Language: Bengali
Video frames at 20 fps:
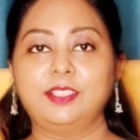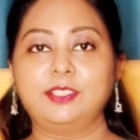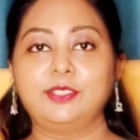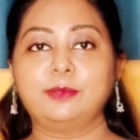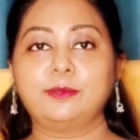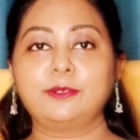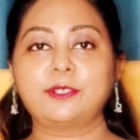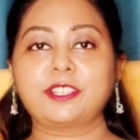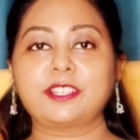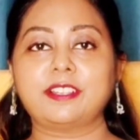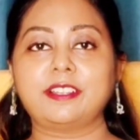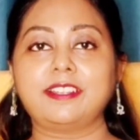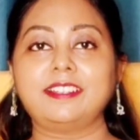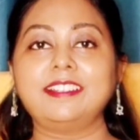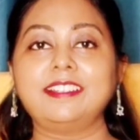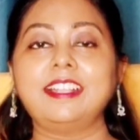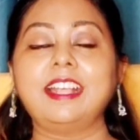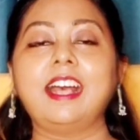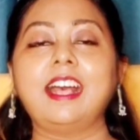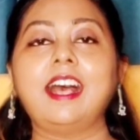নমস্কার
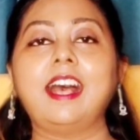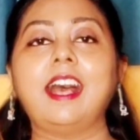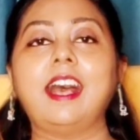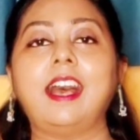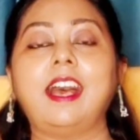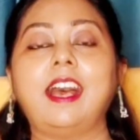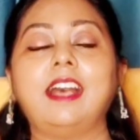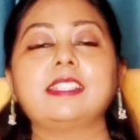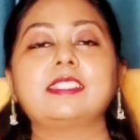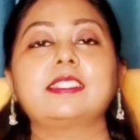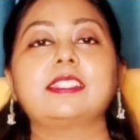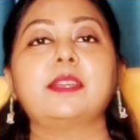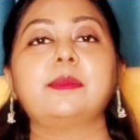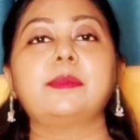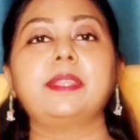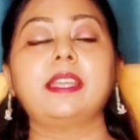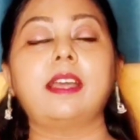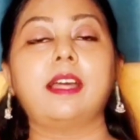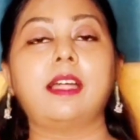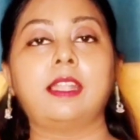আজকে
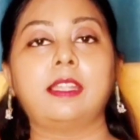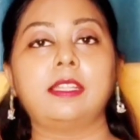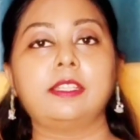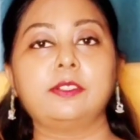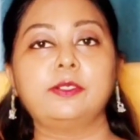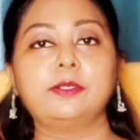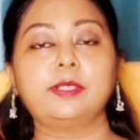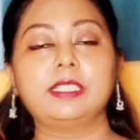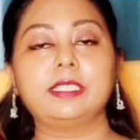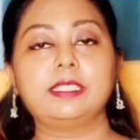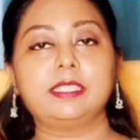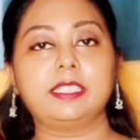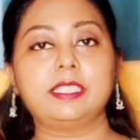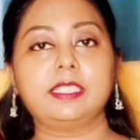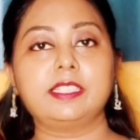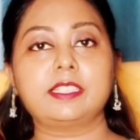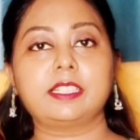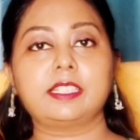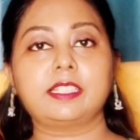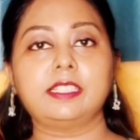আমি হার্টের রোগের
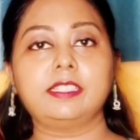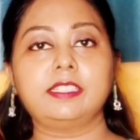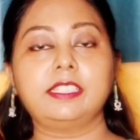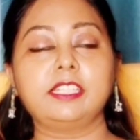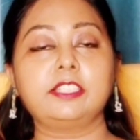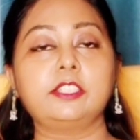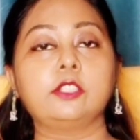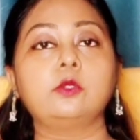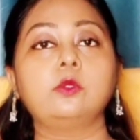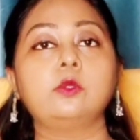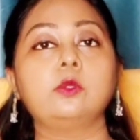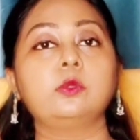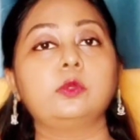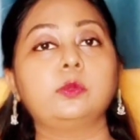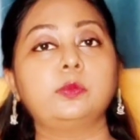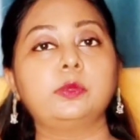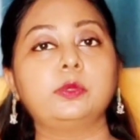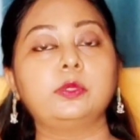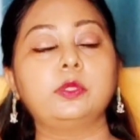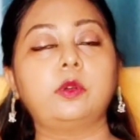চিকিৎসার ক্ষেত্রে একটি
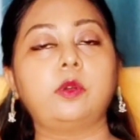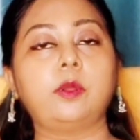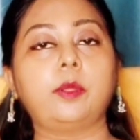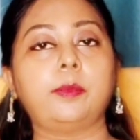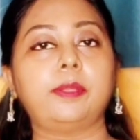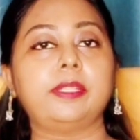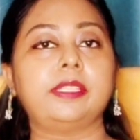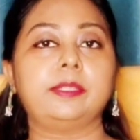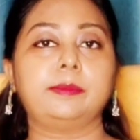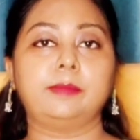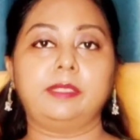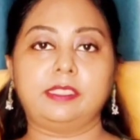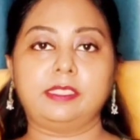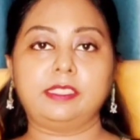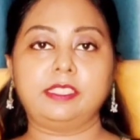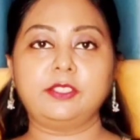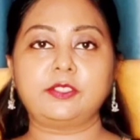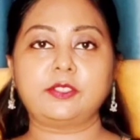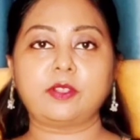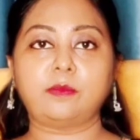গুরুত্বপূর্ণ হোমিওপ্যাথিক
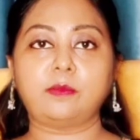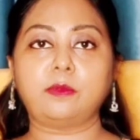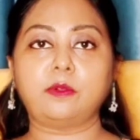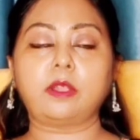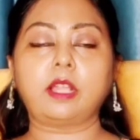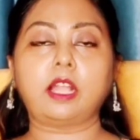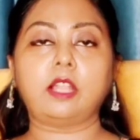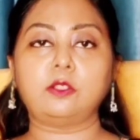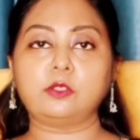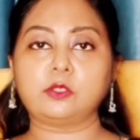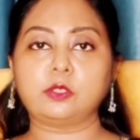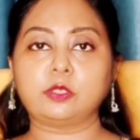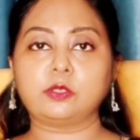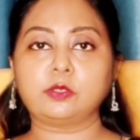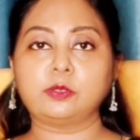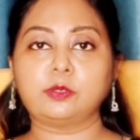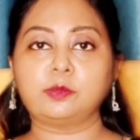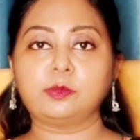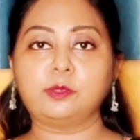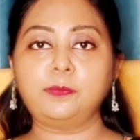মেডিসিন সম্পর্কে আলোচনা
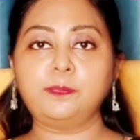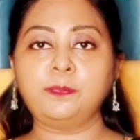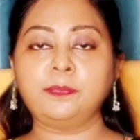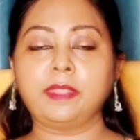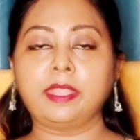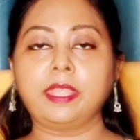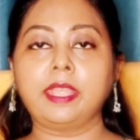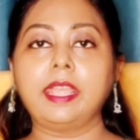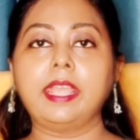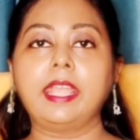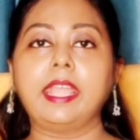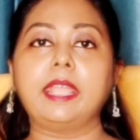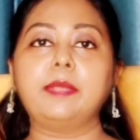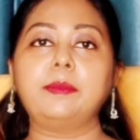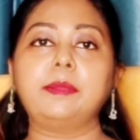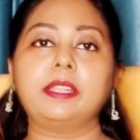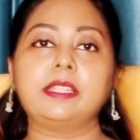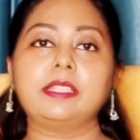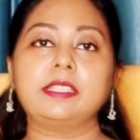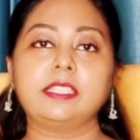করব
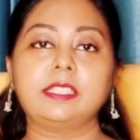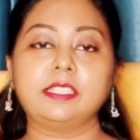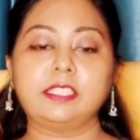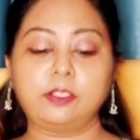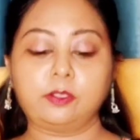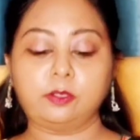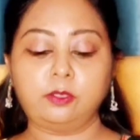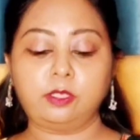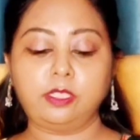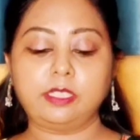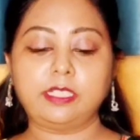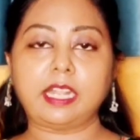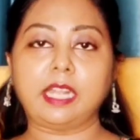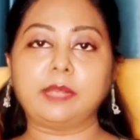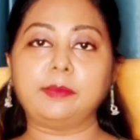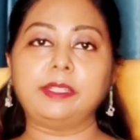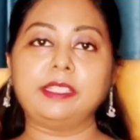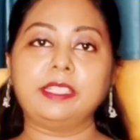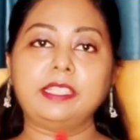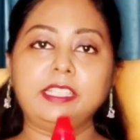এই মেডিসিনটি হলো
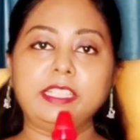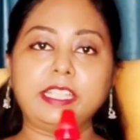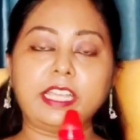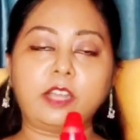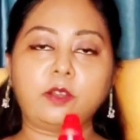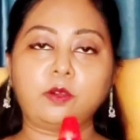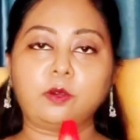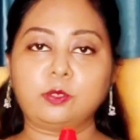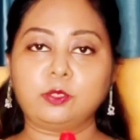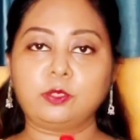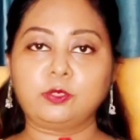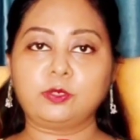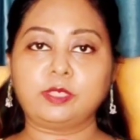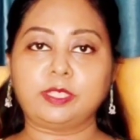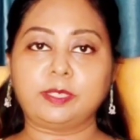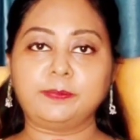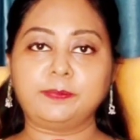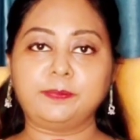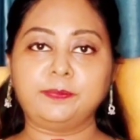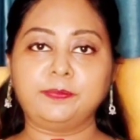টার্মিনেলিয়া অর্জুনা